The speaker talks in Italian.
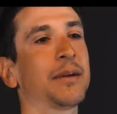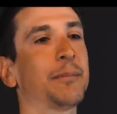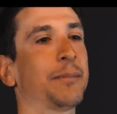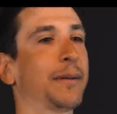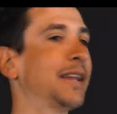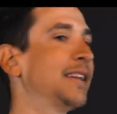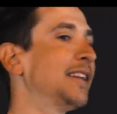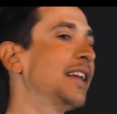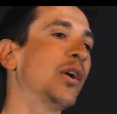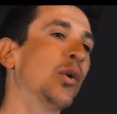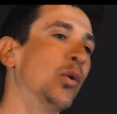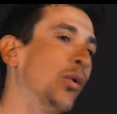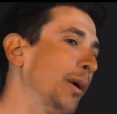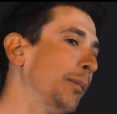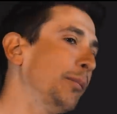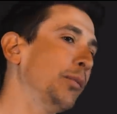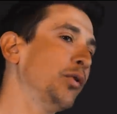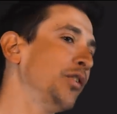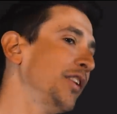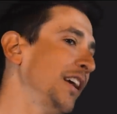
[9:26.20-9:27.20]
che prende ancora
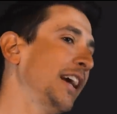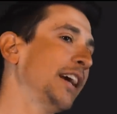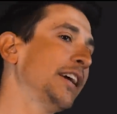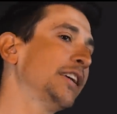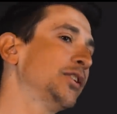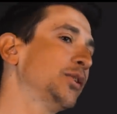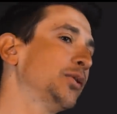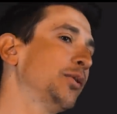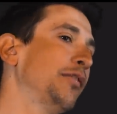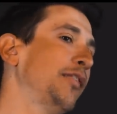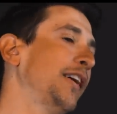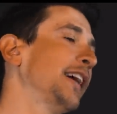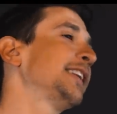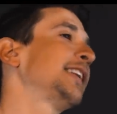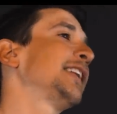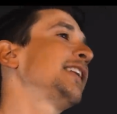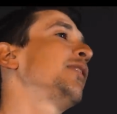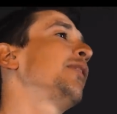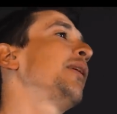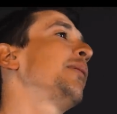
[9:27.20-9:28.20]
più senso
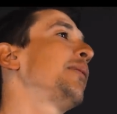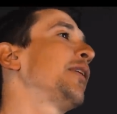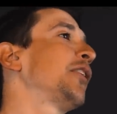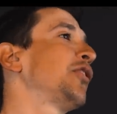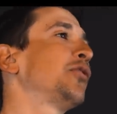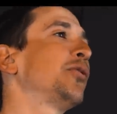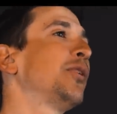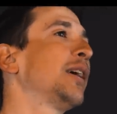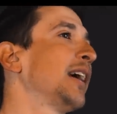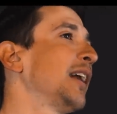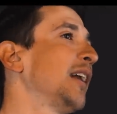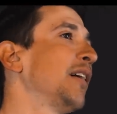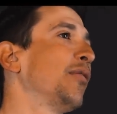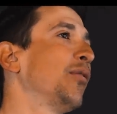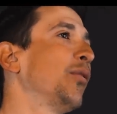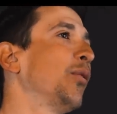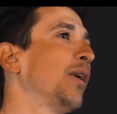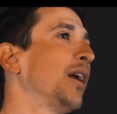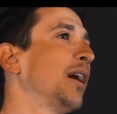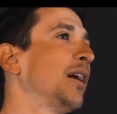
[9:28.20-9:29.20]
fatta da una persona che
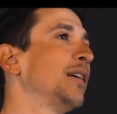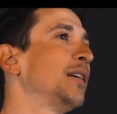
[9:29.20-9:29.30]
lavora.